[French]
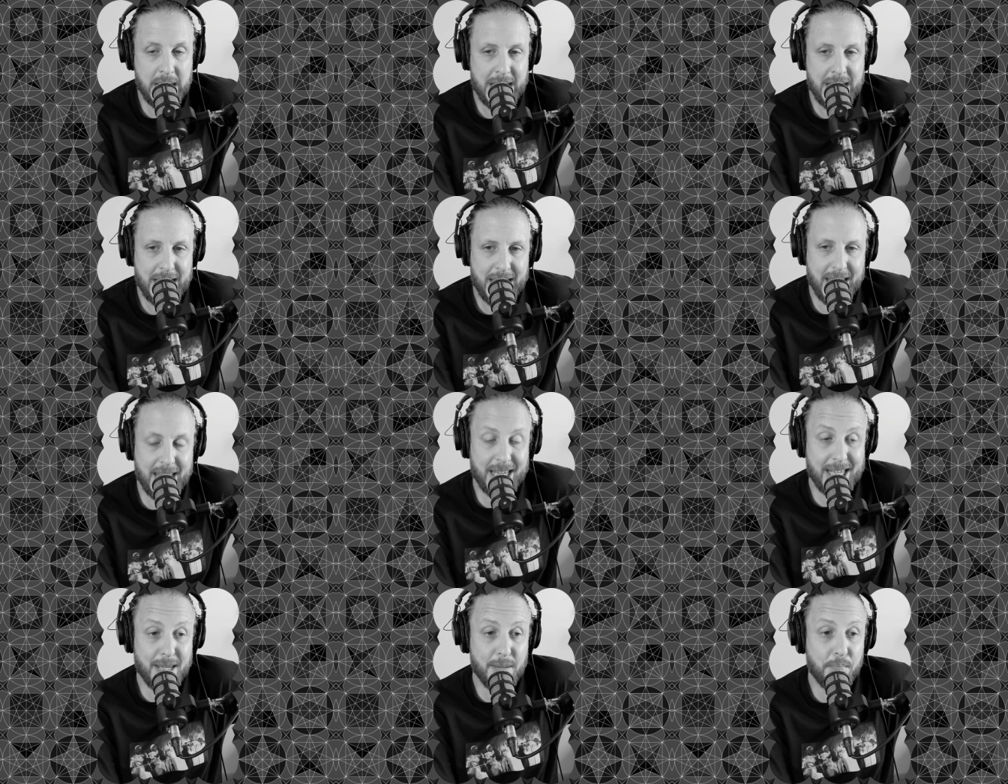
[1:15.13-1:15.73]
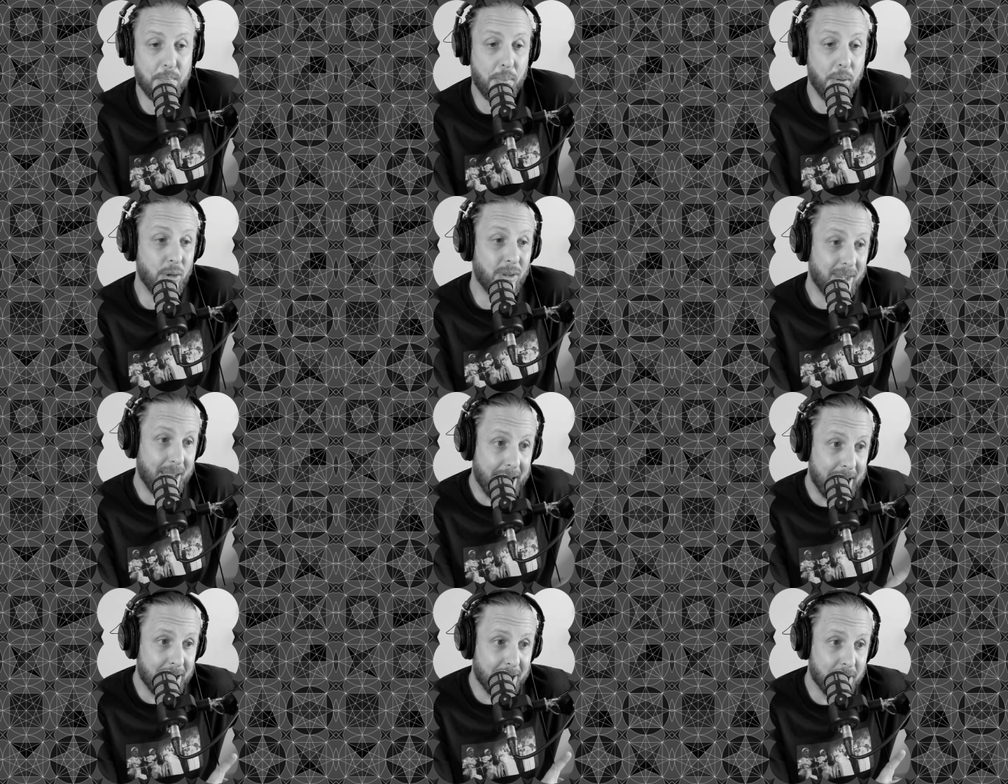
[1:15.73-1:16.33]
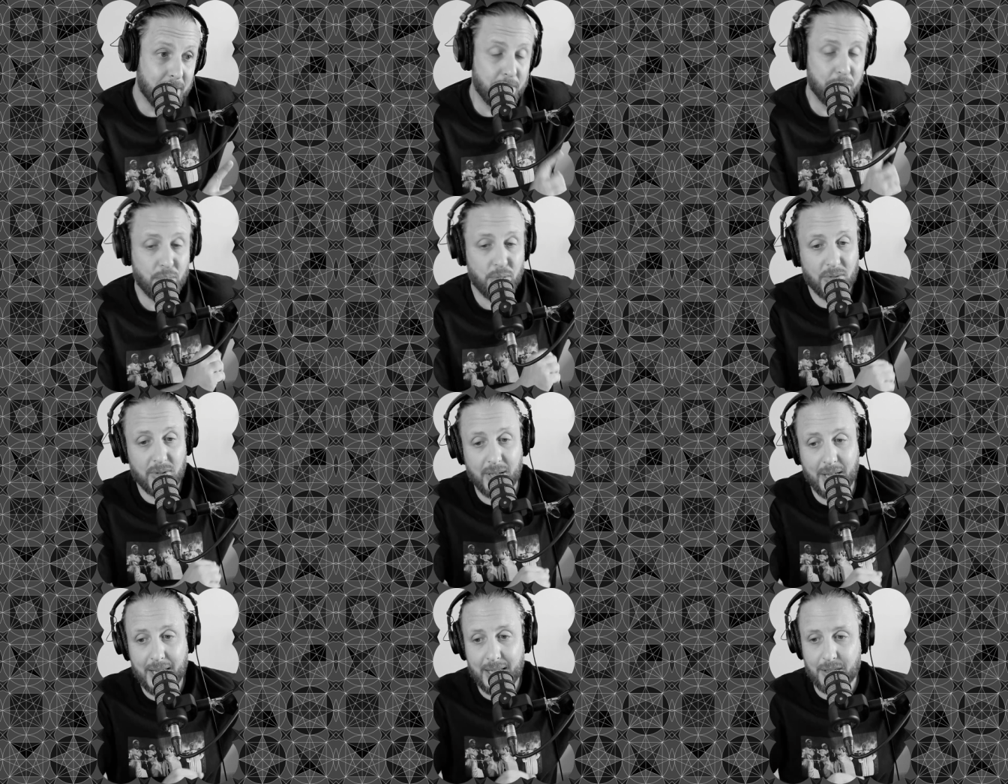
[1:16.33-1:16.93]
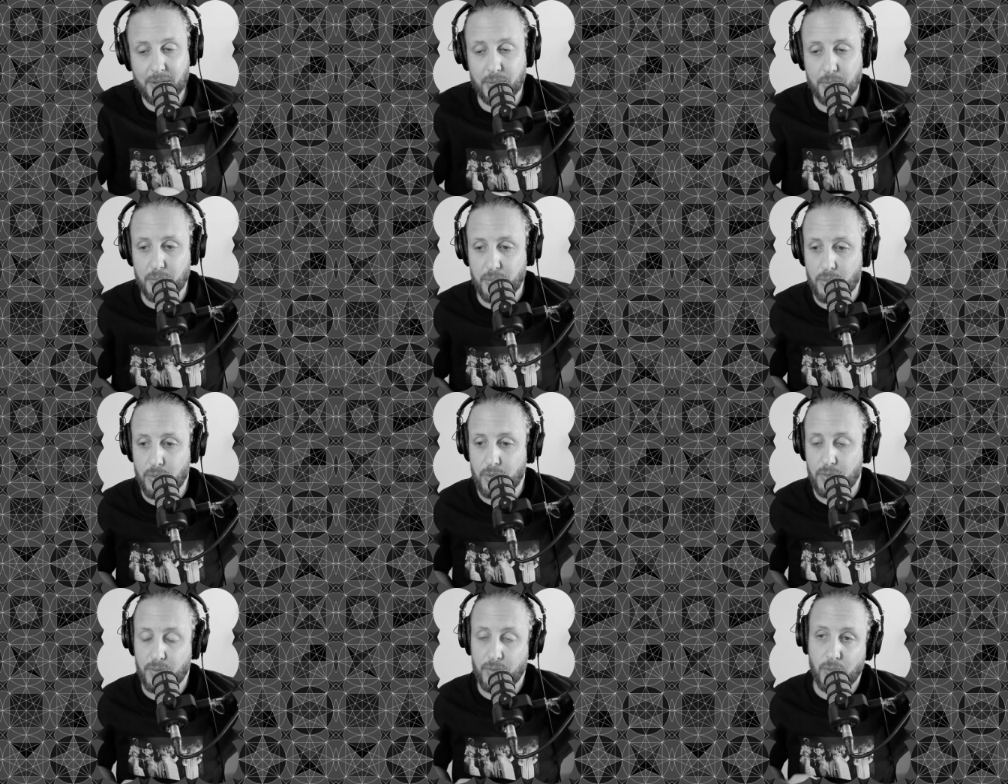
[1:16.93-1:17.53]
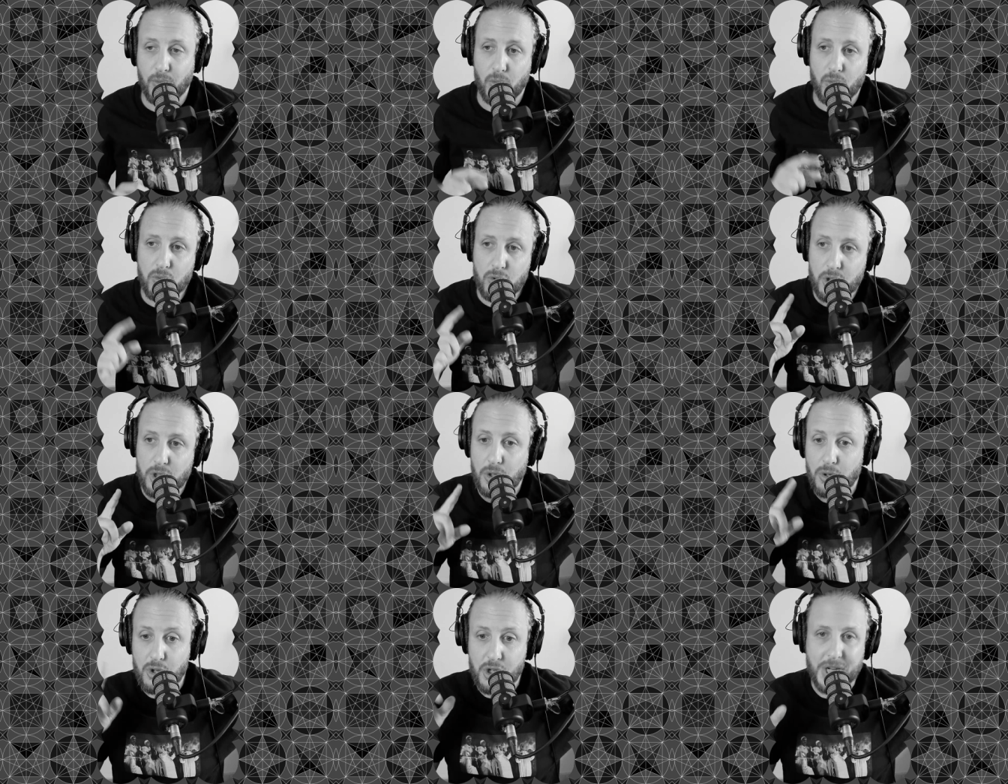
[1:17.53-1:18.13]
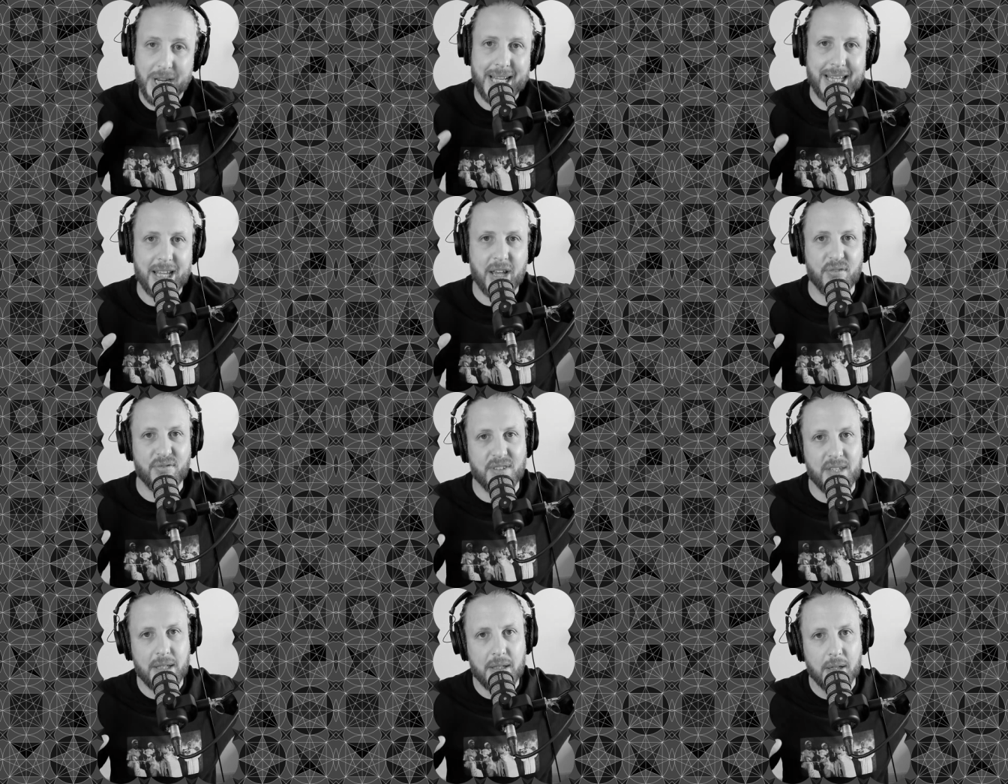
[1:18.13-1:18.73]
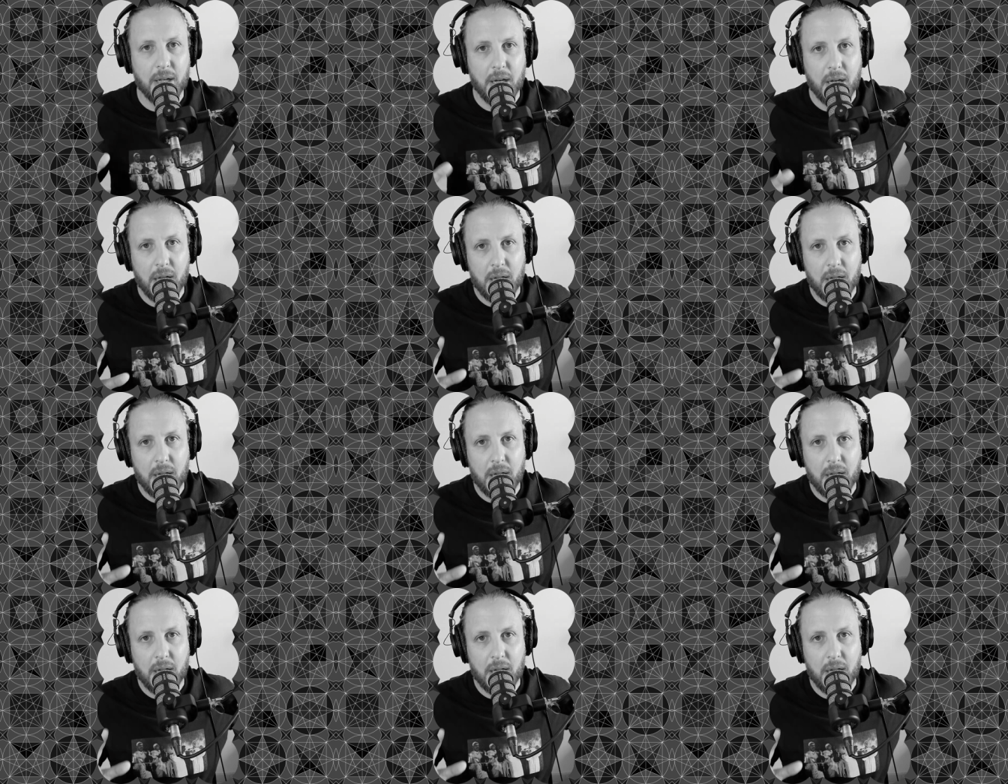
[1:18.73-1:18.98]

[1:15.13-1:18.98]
et qui peut-être, peut-être me feront changer d'avis